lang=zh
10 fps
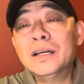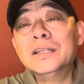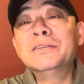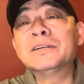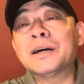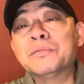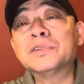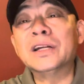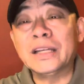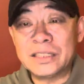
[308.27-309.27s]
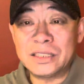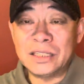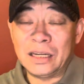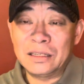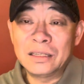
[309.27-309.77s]
因为他不是林师
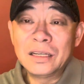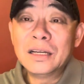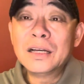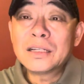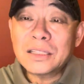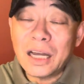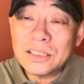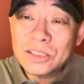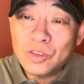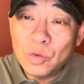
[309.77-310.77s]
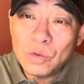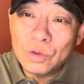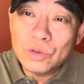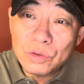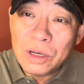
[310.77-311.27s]
长，他是中
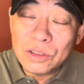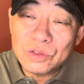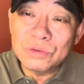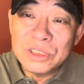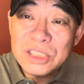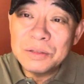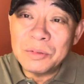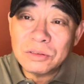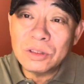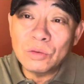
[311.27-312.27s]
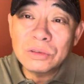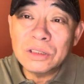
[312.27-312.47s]
共中央主席毛泽东的